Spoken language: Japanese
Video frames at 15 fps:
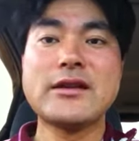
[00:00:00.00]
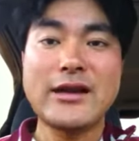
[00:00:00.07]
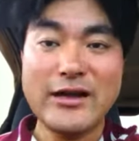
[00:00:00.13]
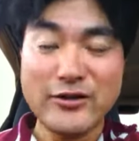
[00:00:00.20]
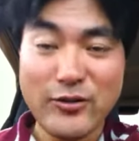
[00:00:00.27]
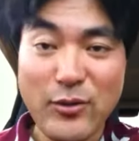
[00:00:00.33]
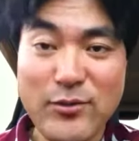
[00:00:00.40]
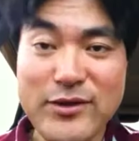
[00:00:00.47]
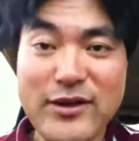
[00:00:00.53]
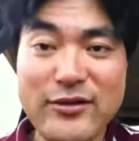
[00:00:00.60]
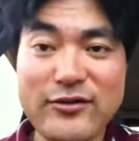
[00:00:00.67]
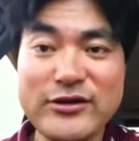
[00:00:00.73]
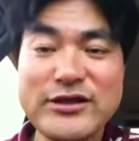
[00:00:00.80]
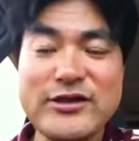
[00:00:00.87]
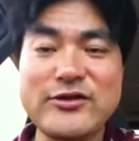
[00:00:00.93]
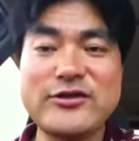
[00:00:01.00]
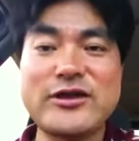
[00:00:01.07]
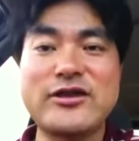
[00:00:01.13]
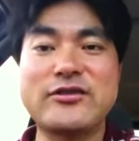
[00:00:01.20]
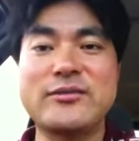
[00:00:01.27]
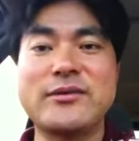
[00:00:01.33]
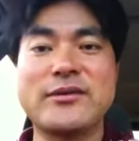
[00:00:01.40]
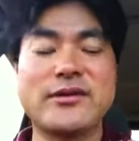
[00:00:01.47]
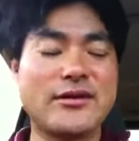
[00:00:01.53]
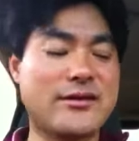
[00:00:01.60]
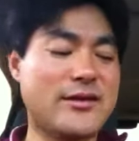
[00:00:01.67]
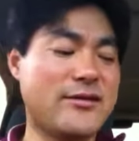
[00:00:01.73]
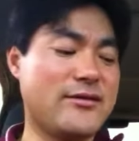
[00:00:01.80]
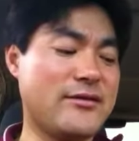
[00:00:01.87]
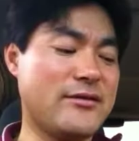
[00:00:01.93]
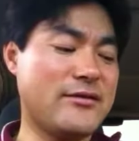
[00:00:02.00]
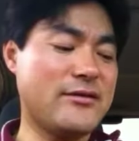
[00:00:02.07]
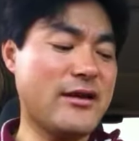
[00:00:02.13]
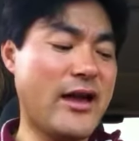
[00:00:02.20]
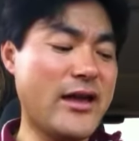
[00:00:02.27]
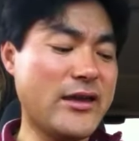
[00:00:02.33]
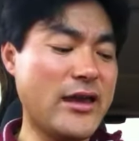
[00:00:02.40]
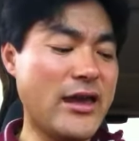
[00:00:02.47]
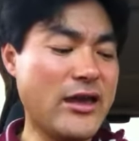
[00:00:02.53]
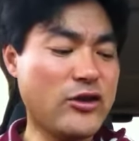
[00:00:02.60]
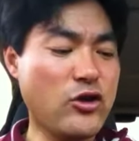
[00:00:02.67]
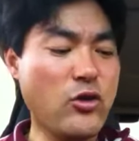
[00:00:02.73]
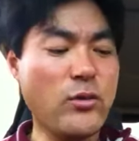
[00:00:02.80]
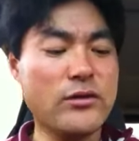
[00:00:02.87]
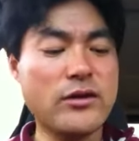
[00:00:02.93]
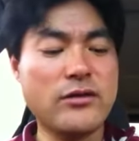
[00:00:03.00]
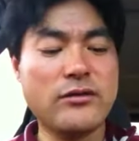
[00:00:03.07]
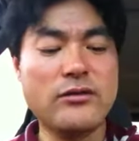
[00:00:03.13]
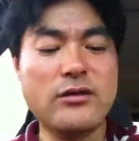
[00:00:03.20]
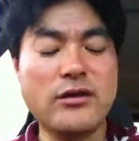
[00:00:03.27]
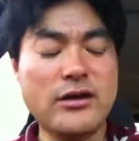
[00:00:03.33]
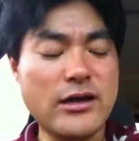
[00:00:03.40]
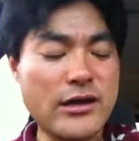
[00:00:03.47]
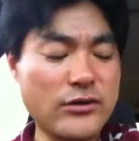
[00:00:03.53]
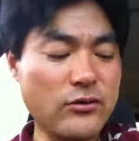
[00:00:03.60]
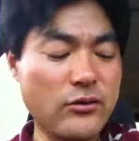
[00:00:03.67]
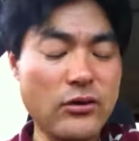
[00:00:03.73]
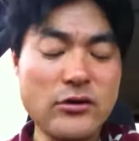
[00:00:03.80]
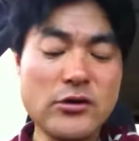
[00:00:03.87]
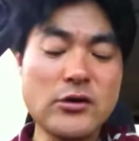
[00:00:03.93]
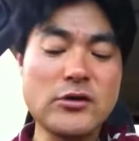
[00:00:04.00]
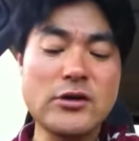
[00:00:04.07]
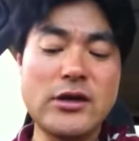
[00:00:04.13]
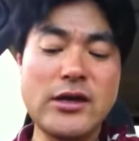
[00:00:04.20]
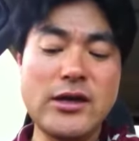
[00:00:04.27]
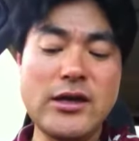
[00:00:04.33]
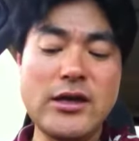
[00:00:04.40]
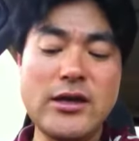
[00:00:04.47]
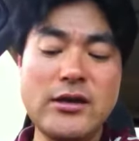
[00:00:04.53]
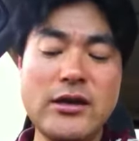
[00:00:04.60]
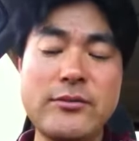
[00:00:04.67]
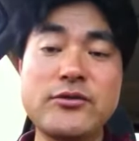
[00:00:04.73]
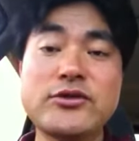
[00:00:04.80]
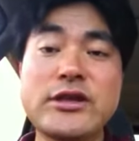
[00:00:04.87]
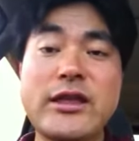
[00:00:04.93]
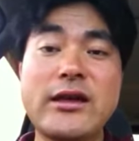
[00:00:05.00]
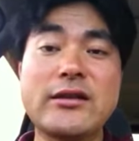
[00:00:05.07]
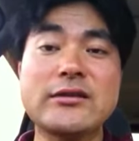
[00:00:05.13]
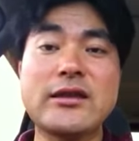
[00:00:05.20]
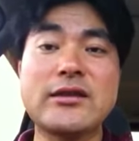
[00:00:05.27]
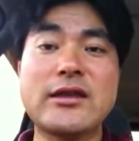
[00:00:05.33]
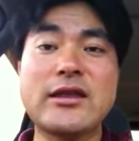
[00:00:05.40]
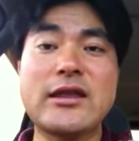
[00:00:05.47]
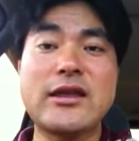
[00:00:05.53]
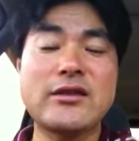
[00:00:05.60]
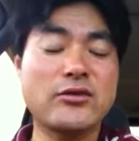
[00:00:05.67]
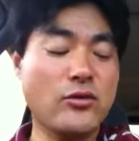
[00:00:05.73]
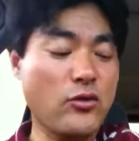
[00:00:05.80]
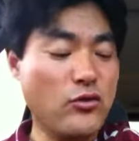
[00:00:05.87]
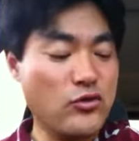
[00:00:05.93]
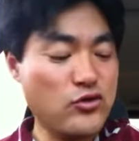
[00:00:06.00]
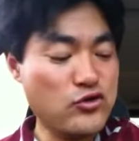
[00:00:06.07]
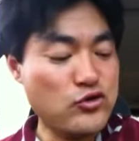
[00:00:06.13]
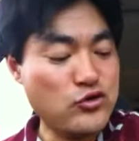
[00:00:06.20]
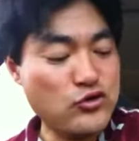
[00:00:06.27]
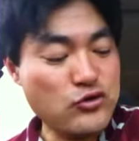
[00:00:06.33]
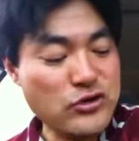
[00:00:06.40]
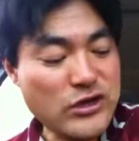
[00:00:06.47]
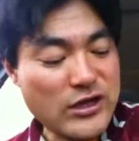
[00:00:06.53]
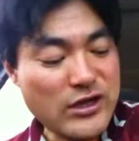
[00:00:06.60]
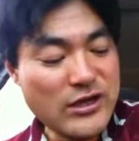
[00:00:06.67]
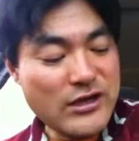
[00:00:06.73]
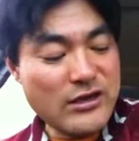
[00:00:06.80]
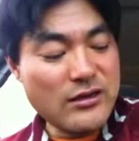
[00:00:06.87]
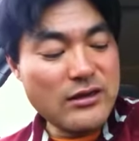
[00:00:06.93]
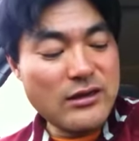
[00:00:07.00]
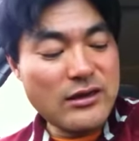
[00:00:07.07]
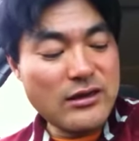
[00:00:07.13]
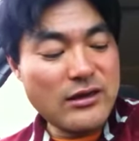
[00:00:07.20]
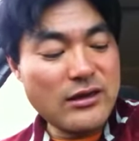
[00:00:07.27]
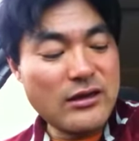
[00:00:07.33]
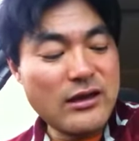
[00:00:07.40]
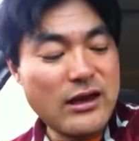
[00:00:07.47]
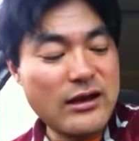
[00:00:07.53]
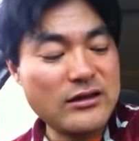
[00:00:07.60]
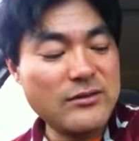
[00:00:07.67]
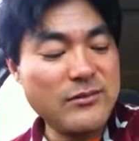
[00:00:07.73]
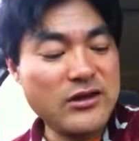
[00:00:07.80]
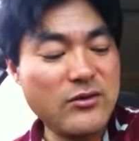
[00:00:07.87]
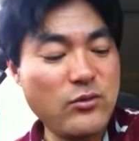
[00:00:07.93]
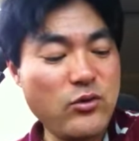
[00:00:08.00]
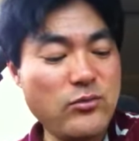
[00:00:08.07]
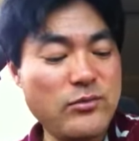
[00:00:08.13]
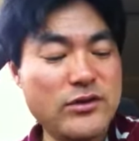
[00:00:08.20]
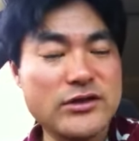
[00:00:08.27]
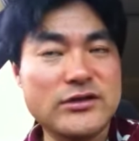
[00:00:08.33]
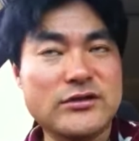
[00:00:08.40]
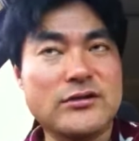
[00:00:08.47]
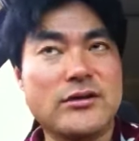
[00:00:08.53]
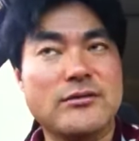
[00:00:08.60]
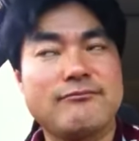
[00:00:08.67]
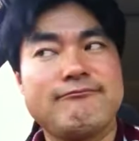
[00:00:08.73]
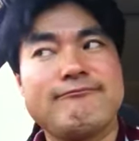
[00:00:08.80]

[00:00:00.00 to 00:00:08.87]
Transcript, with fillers: はい、どうも皆さん、こんにちは。吉田のりますさです。はい、えー、今日はですね、意外と、えー、レビューしてなかったんだなというふうに、改めて思いました。